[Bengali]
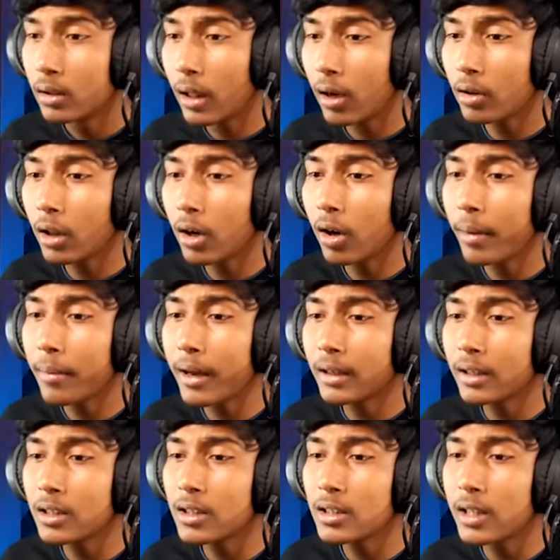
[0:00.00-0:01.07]
ধরো ধরো আমি
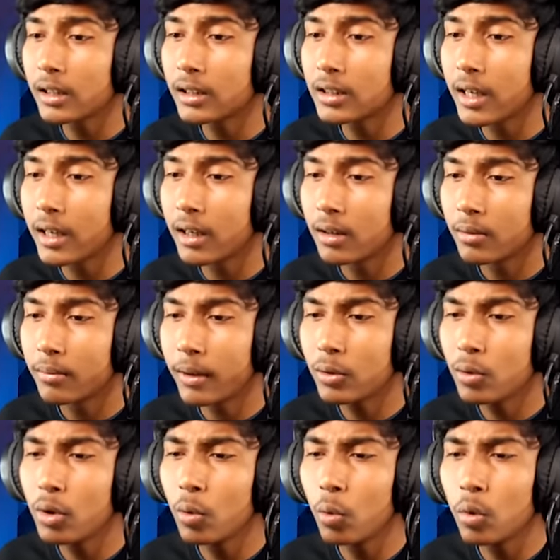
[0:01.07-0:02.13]
একটা জিনিস দেখতে চাই ভাই
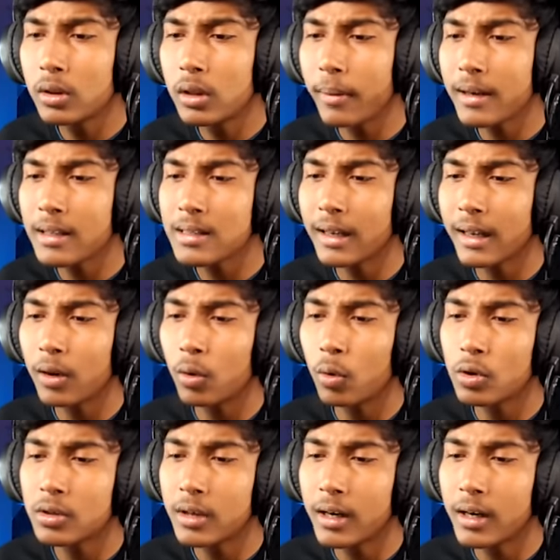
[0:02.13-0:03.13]
তুই উড়তে পারিস না কেন গোস্ট